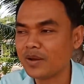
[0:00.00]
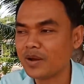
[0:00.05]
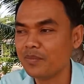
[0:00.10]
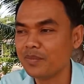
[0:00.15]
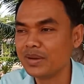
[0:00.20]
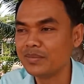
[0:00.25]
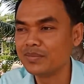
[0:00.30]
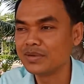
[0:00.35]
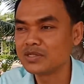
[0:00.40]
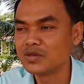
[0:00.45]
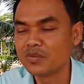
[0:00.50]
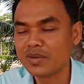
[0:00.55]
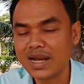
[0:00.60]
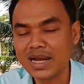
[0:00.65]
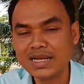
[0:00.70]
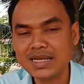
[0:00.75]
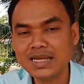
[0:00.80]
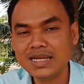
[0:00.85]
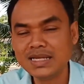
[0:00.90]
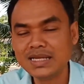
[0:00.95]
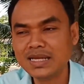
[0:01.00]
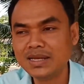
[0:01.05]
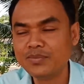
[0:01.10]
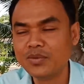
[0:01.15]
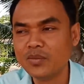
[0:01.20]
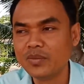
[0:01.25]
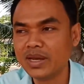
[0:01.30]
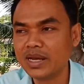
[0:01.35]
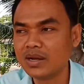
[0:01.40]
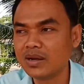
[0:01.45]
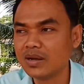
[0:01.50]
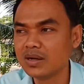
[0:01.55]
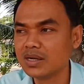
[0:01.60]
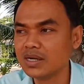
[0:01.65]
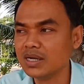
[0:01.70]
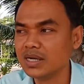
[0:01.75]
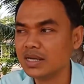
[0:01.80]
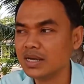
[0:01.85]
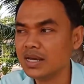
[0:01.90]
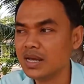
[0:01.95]
ก็เป็นประสบการณ์ที่ที่ผมเองก็เค
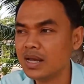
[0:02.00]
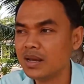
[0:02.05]
ย